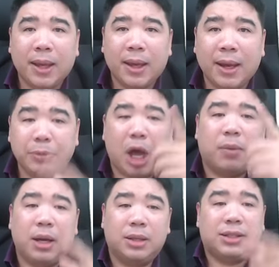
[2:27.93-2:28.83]
คำตอบ
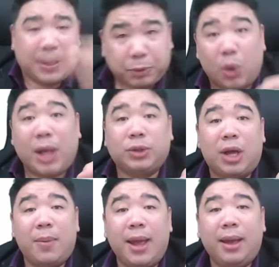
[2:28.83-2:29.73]
ก็คือสิบตัวถูกต้
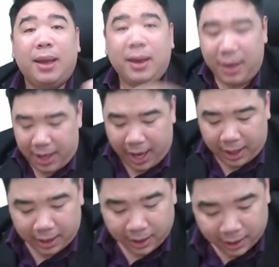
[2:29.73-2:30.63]
องไหมเนี่ยไง
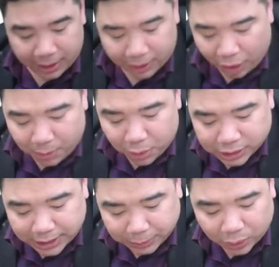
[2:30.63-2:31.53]
ข้อมูล
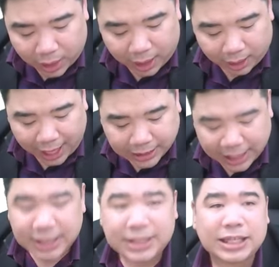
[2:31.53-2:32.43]
สิบตัวค่าเฉ
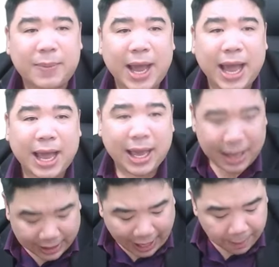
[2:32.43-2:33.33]
ลี่ยสี่ห้า
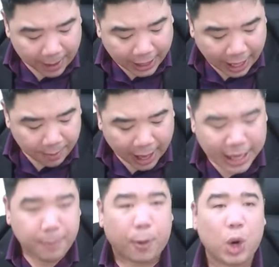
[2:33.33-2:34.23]
แก้ไปแก้มา
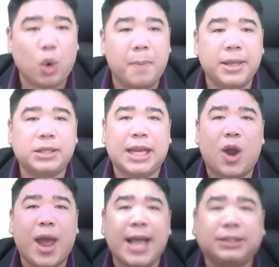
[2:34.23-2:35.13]
ได้ผลรวมเป็นสี่
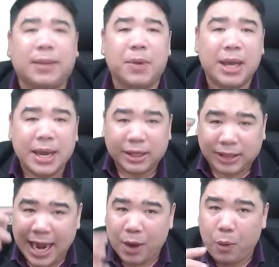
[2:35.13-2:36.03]
ร้้อยหาสิบแส
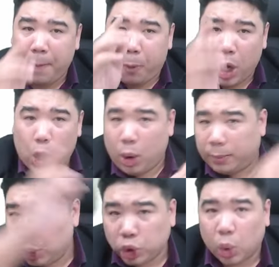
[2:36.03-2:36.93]
ดงว่าผลรวม
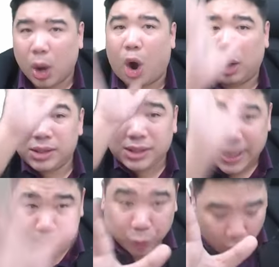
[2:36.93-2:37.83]
ทุกตัวของสิ
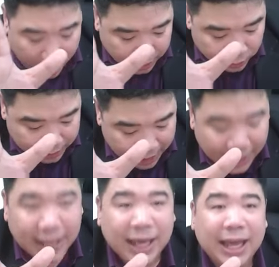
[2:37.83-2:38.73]
บตัว ตรงนี้นะ
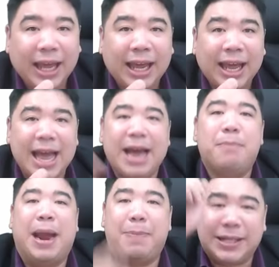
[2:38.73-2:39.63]

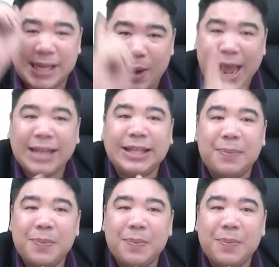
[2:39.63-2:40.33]
มันเป็นสี่ร้้อยหาสิบ